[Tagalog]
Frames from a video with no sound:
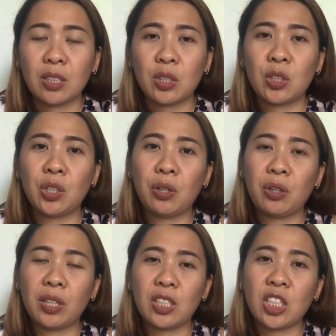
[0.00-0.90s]

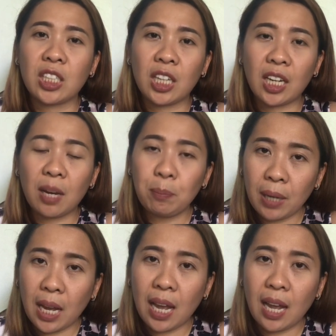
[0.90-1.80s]
So, check up
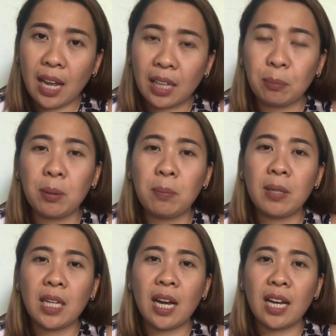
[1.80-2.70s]
ka at
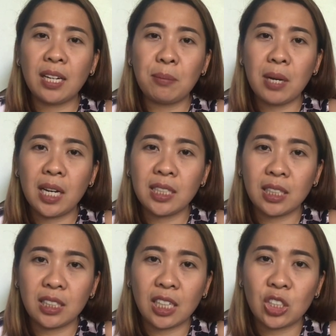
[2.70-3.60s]
bibigyan ka ng mga
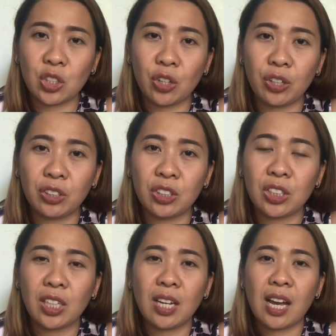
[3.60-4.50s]
suggestions
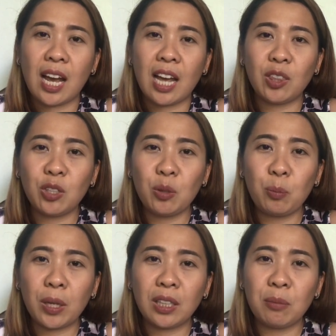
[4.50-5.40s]
ano yung
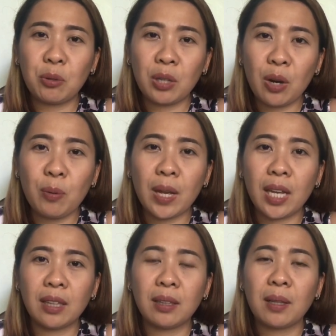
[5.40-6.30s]
pwede mong
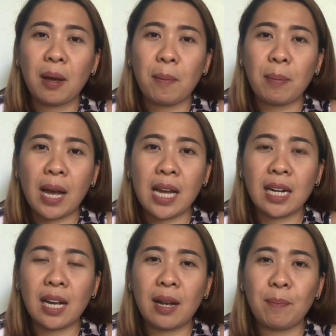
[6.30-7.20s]
gawin
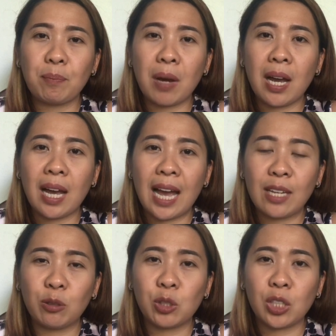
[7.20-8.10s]
para
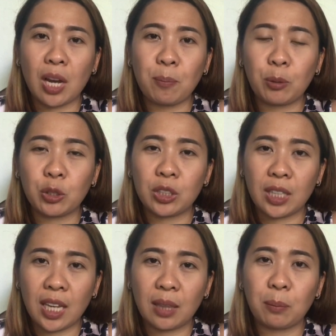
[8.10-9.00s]
maayos yung
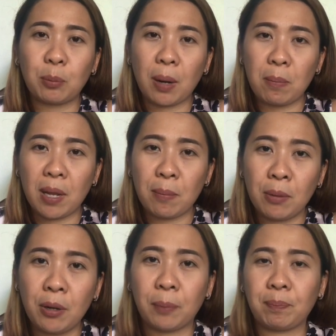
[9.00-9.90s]
prostate problem mo.